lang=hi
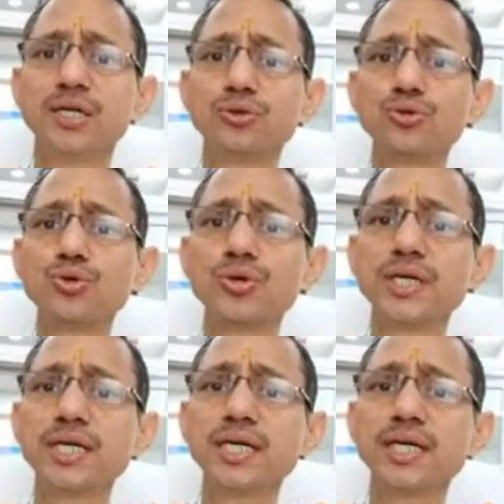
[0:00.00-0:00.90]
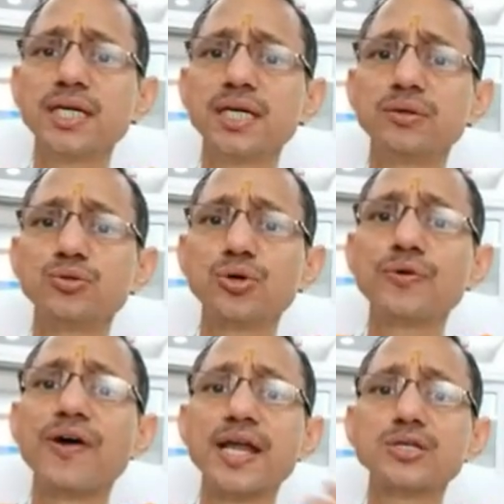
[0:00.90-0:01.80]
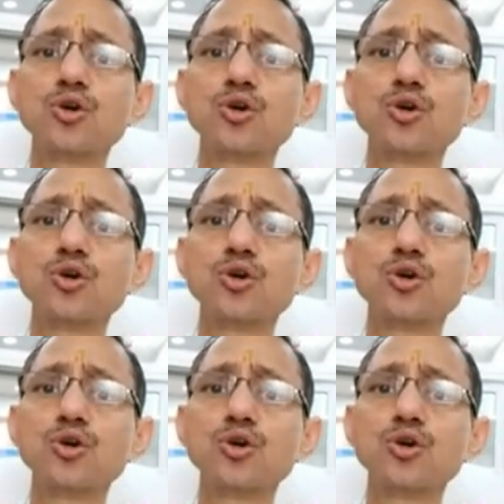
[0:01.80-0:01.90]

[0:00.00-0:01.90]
तो जो कि जो कि वायरस